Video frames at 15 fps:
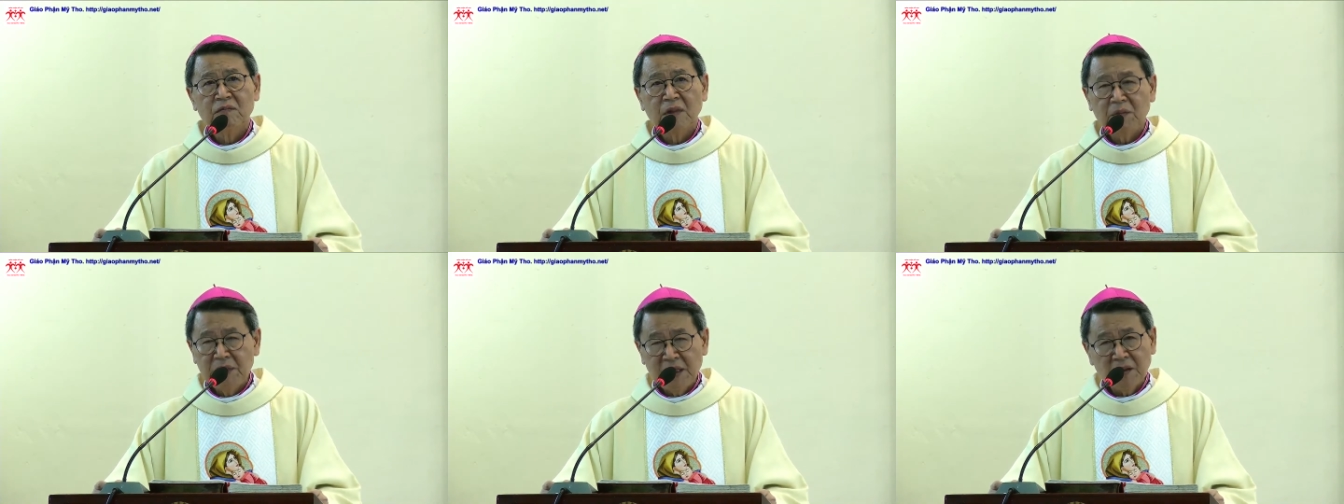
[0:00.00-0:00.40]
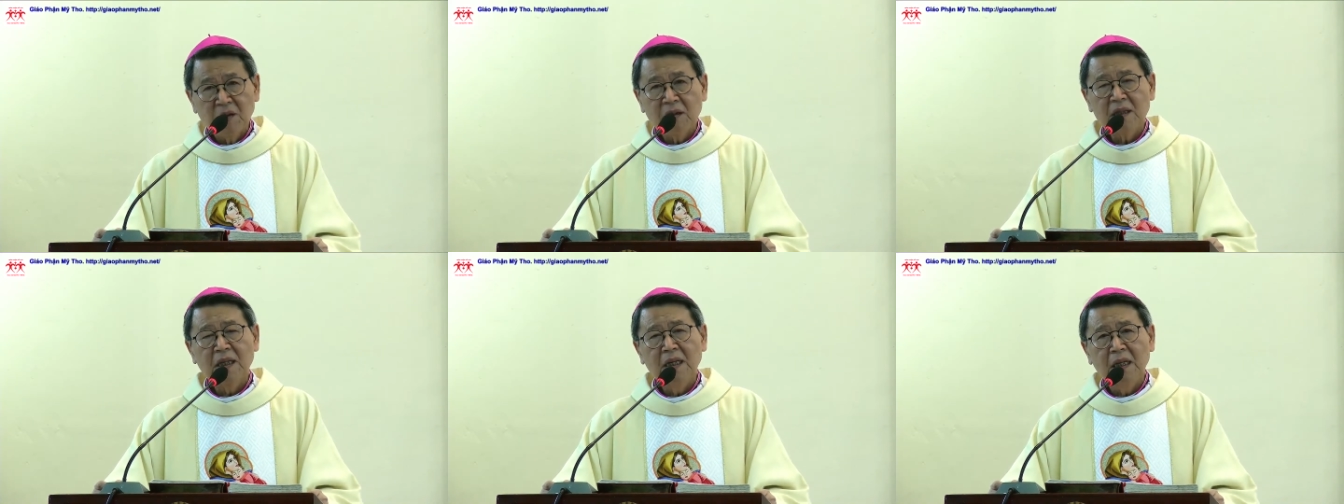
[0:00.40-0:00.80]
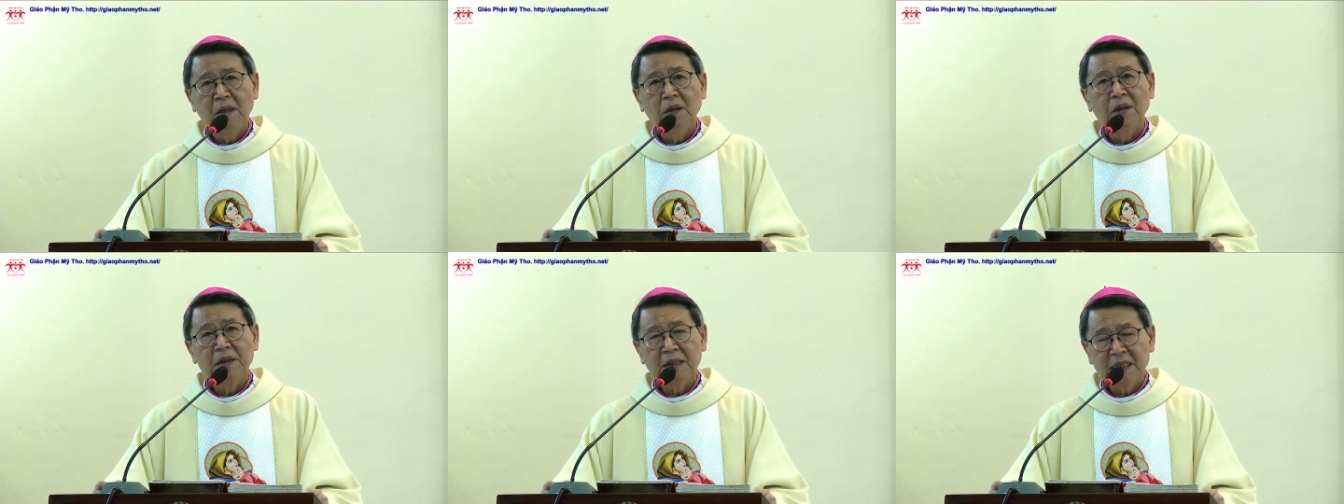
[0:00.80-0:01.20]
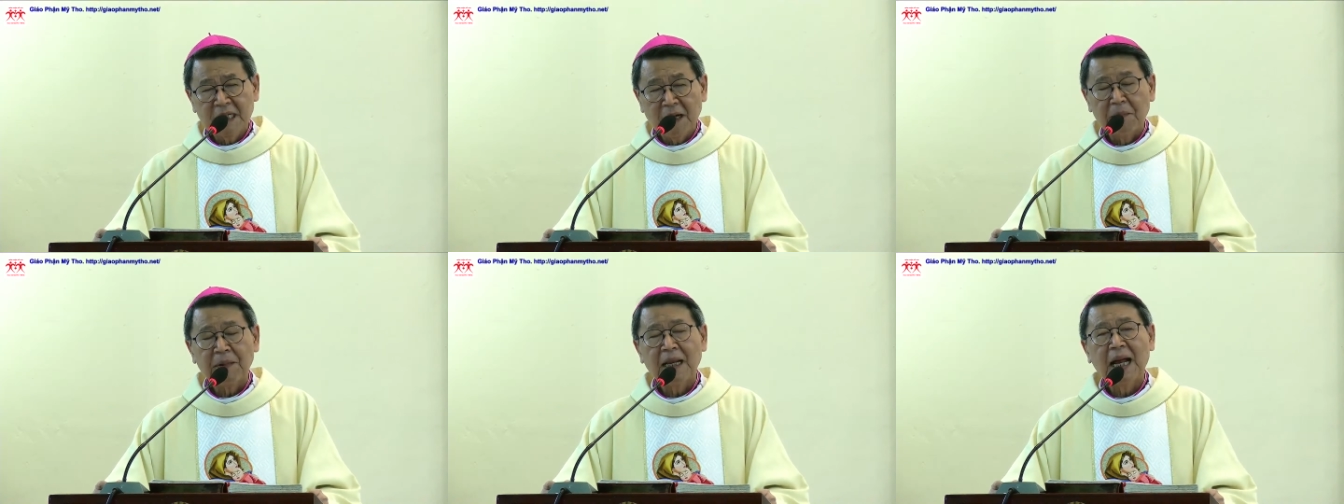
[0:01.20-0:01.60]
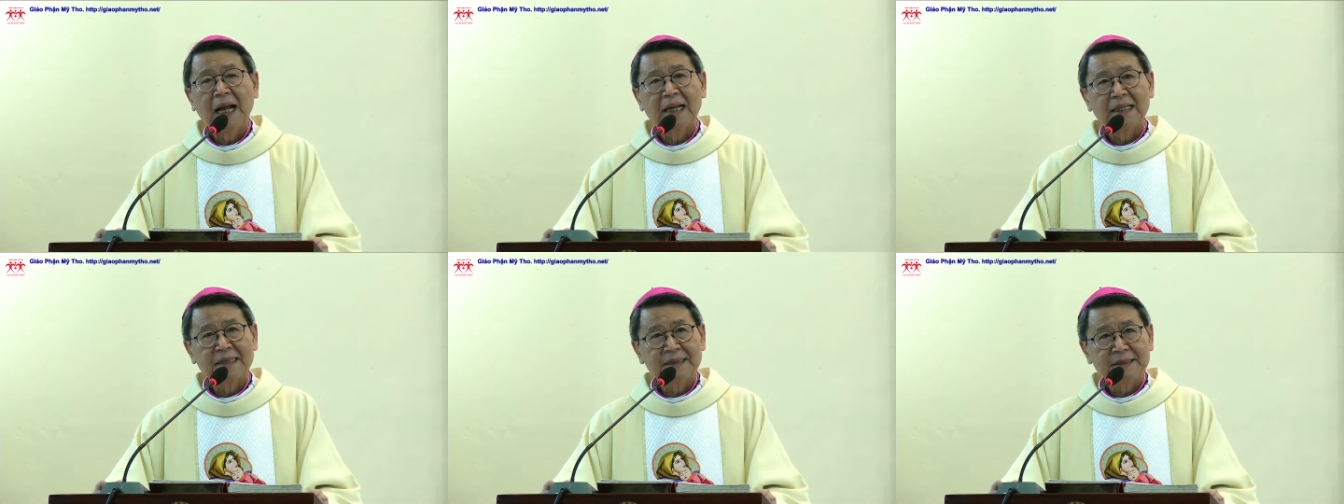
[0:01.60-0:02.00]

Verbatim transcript: và mình có cơ hội gặp lại.